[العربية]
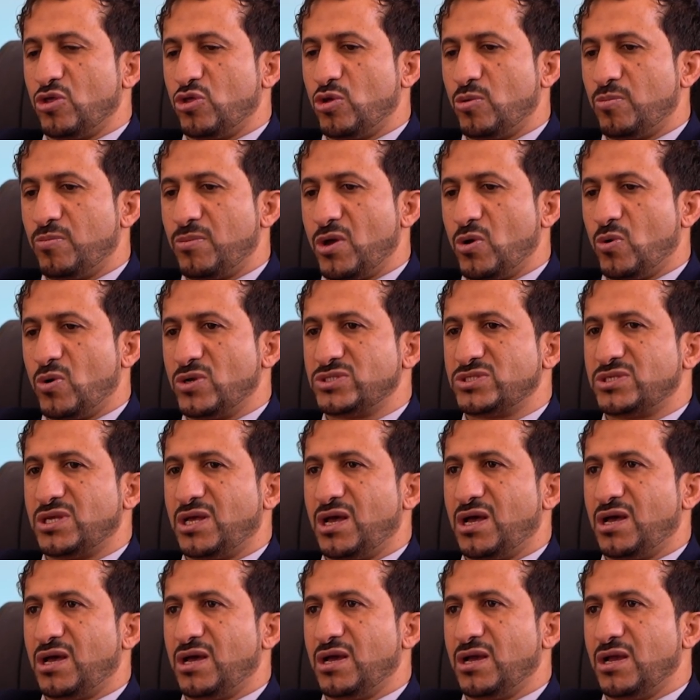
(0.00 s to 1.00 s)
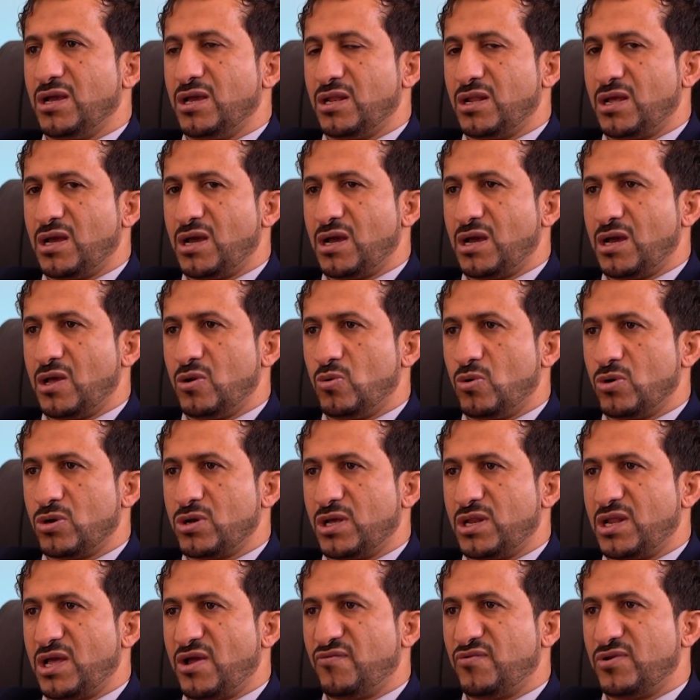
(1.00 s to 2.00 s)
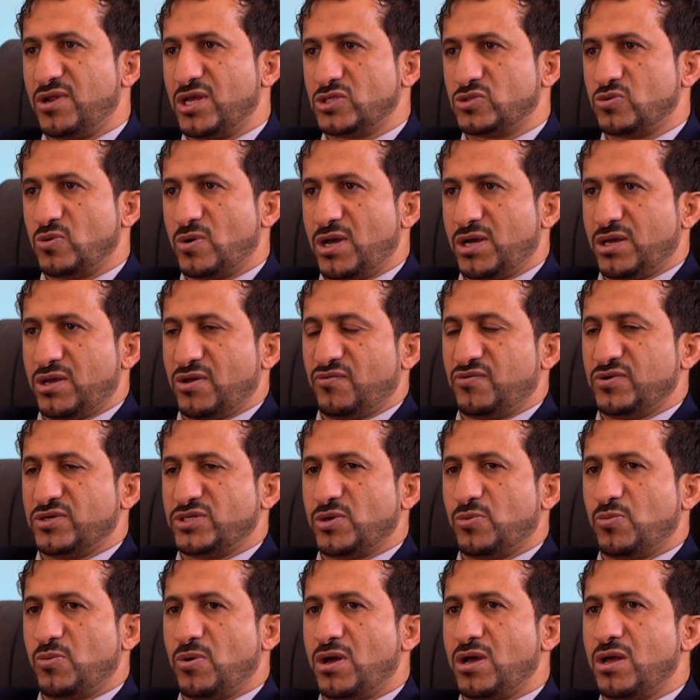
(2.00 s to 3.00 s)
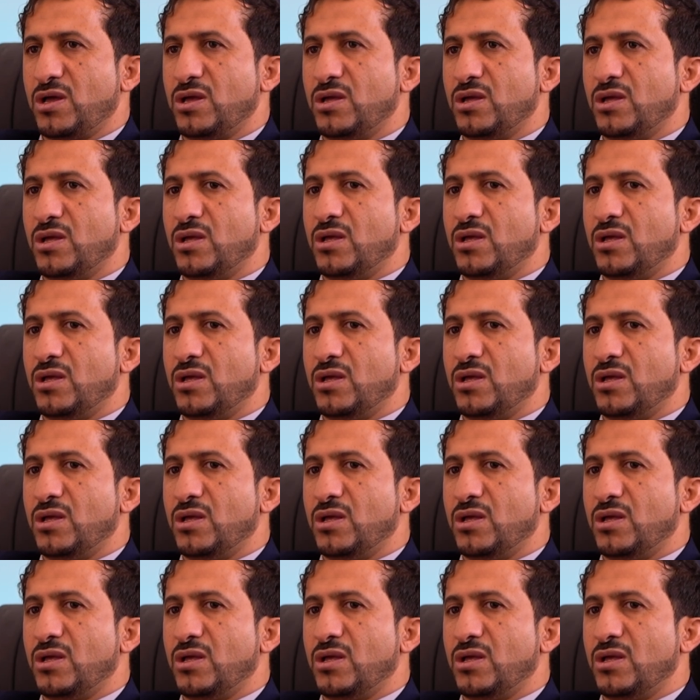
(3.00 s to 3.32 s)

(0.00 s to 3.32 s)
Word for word: ثم يوزع إلى الوكلاء في الأسواق في شبوة